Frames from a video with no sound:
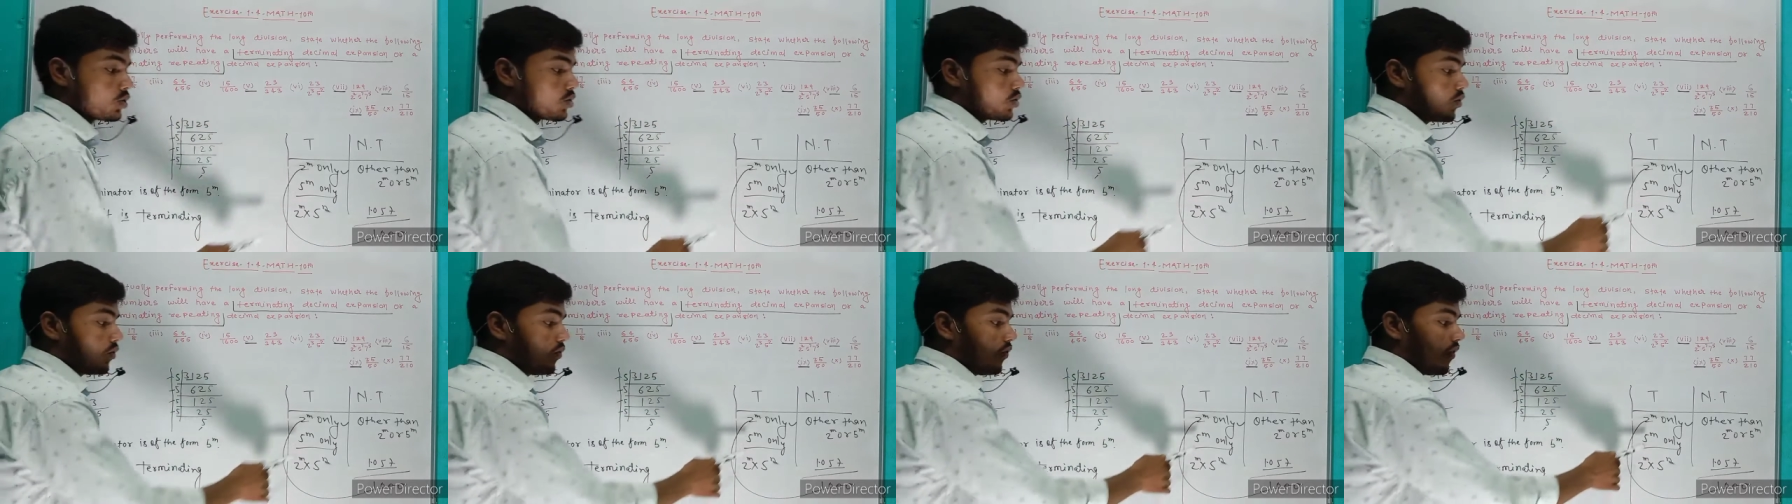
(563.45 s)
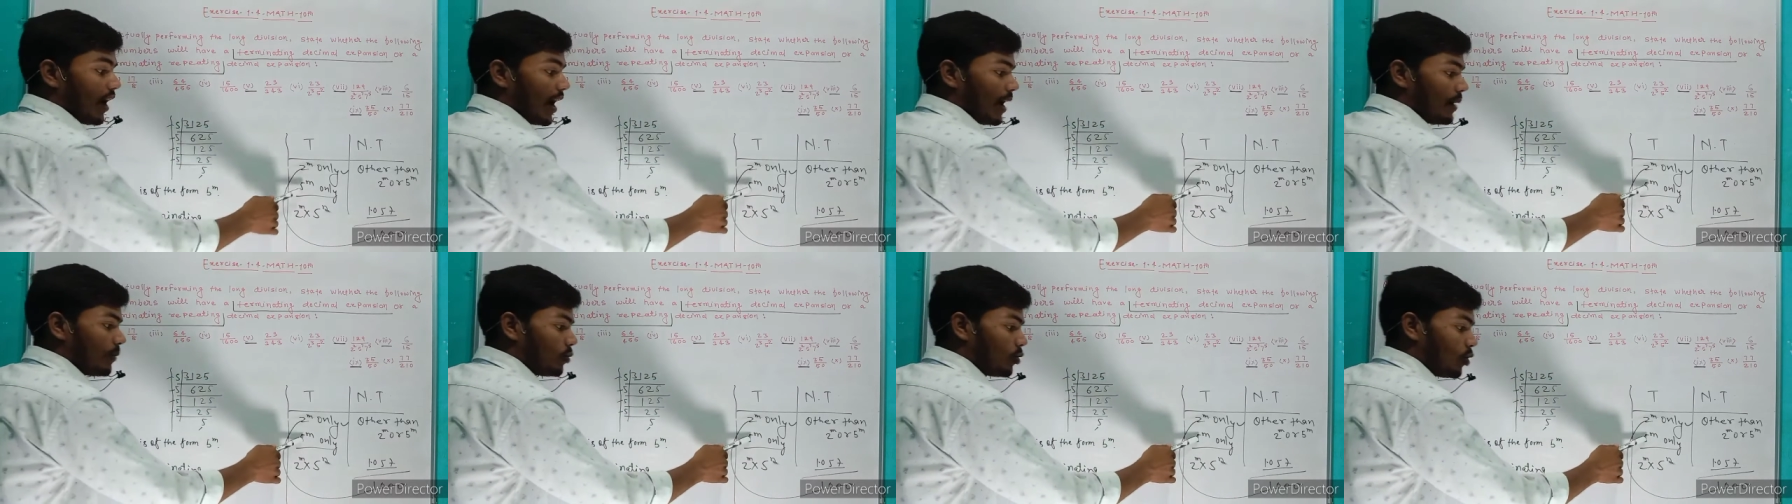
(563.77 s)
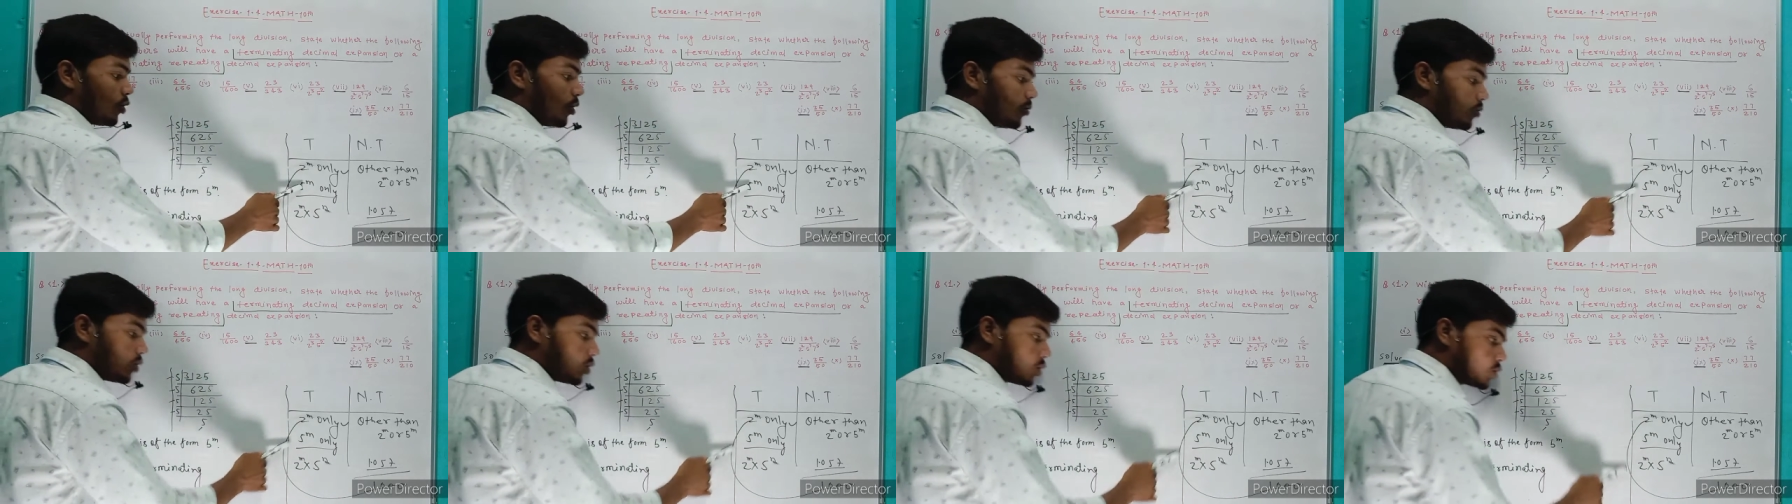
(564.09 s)
तो फाइव
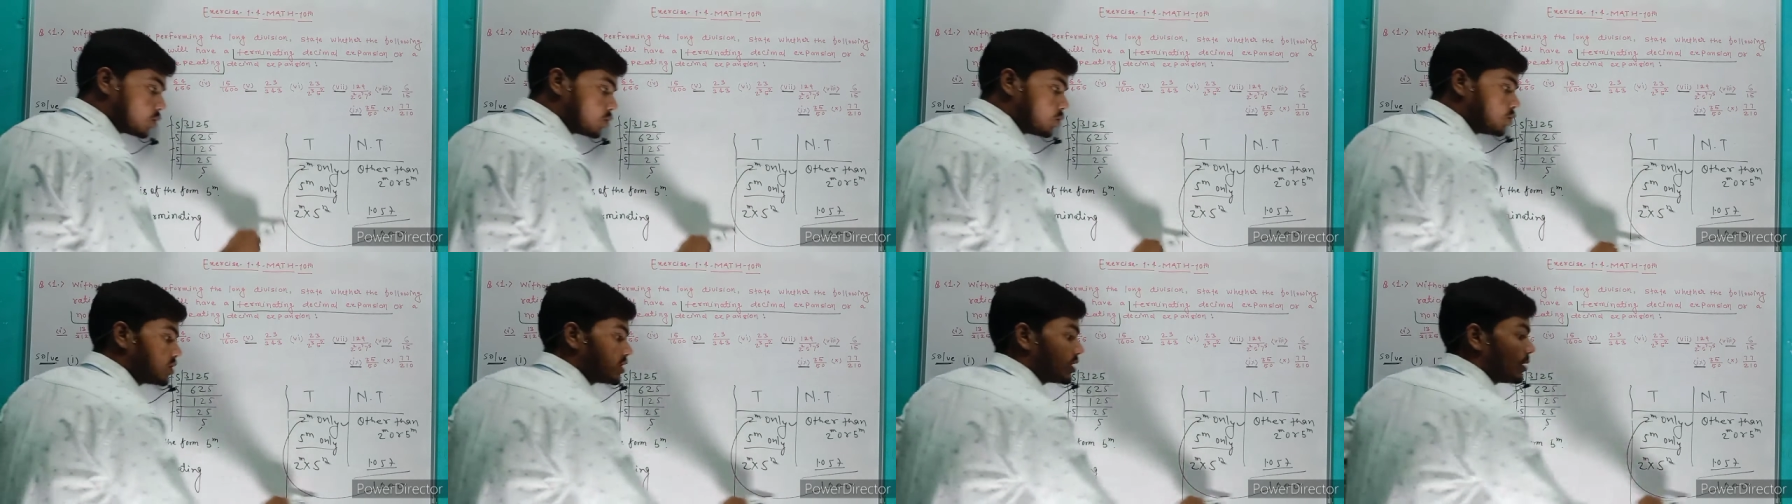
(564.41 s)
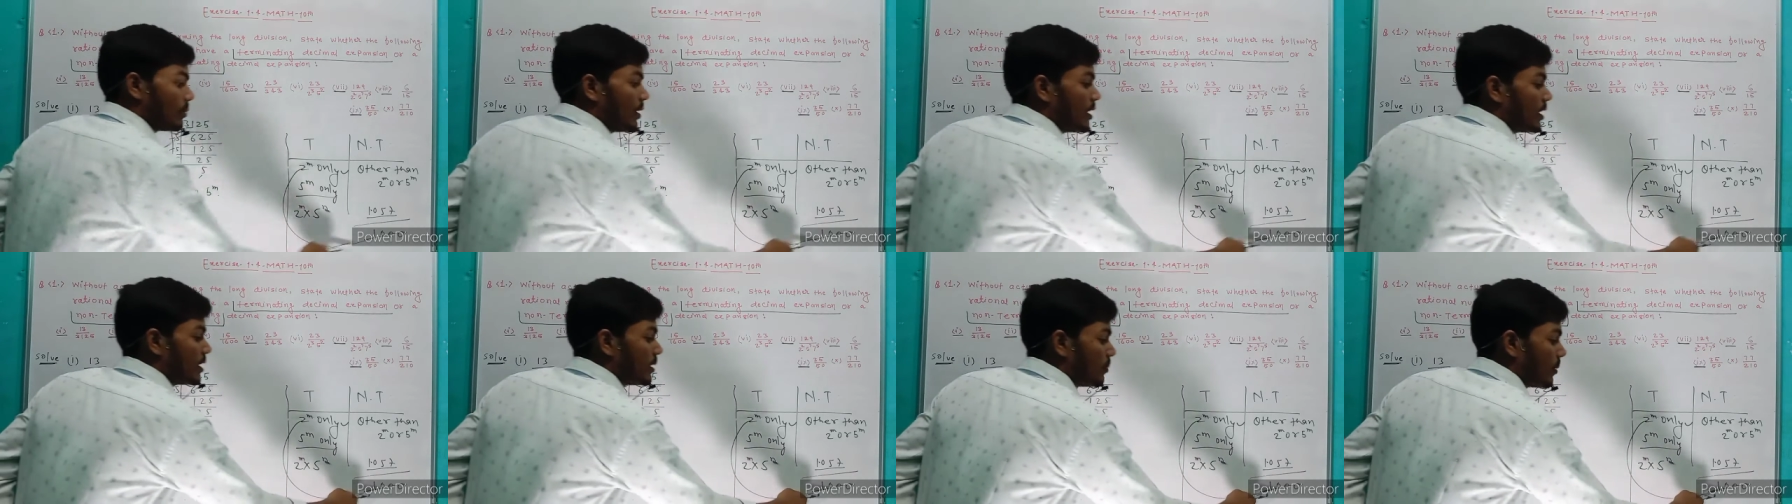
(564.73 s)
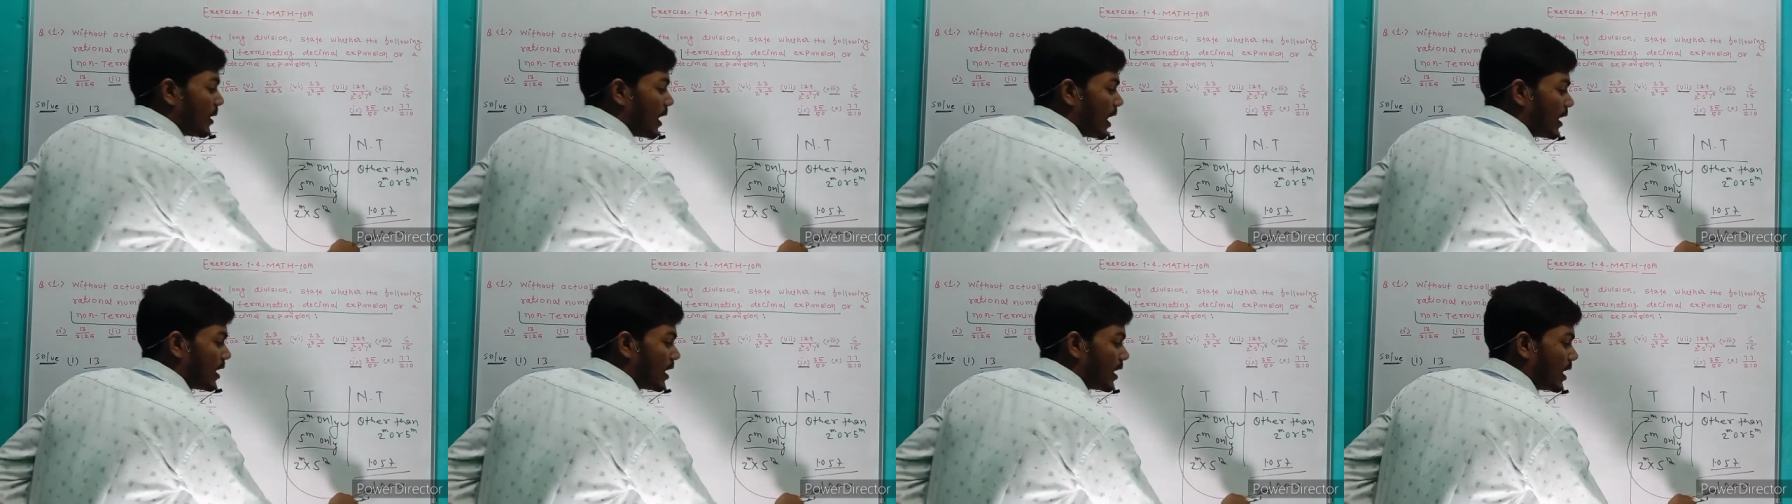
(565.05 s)
को हम लोग टू से
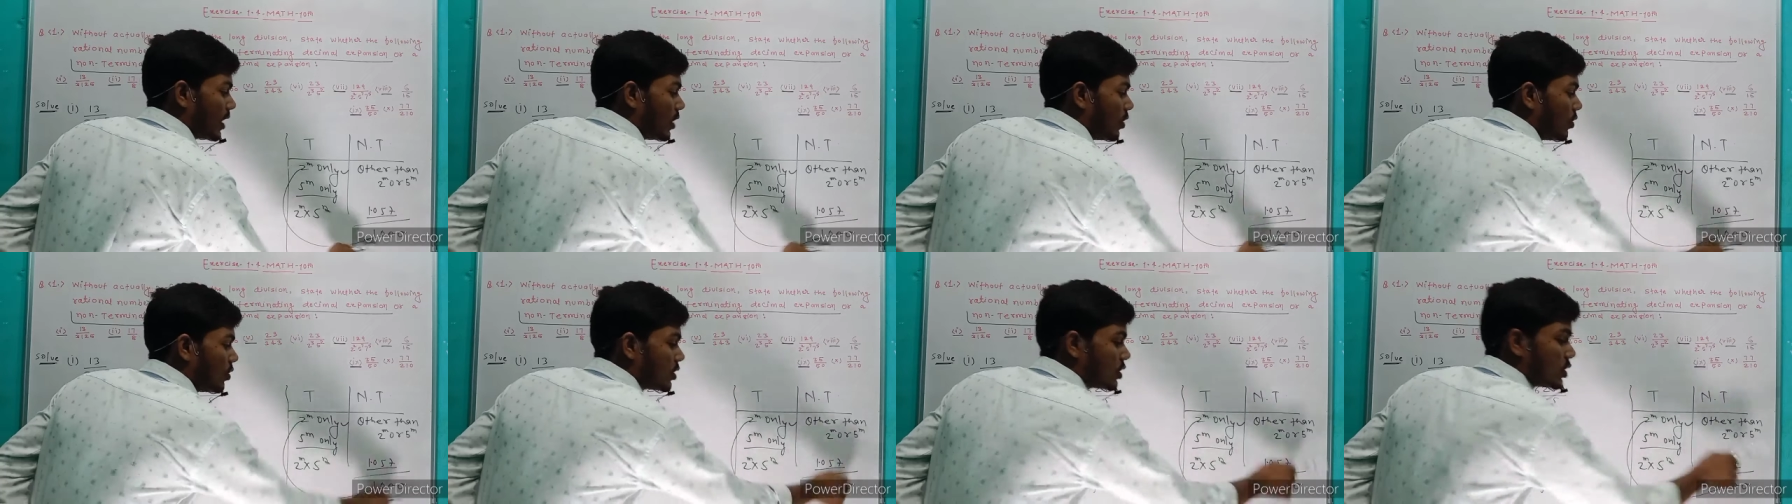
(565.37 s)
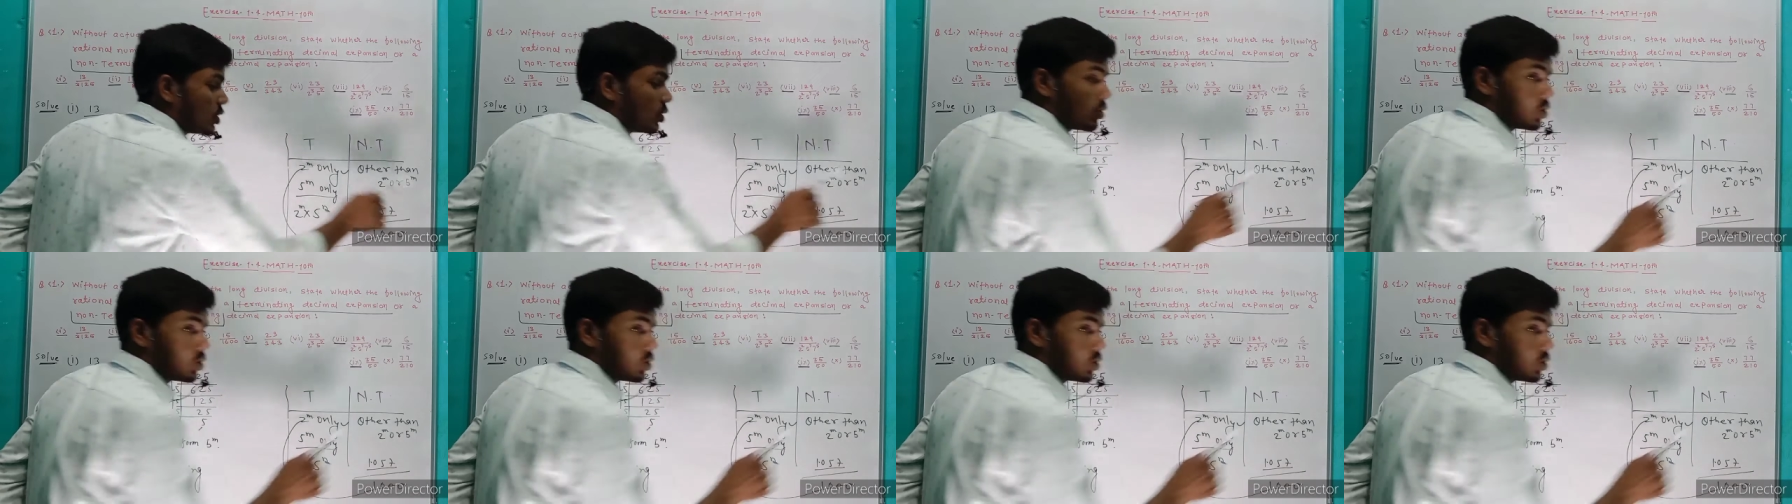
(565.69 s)
मल्टीप्लाई करेंगे और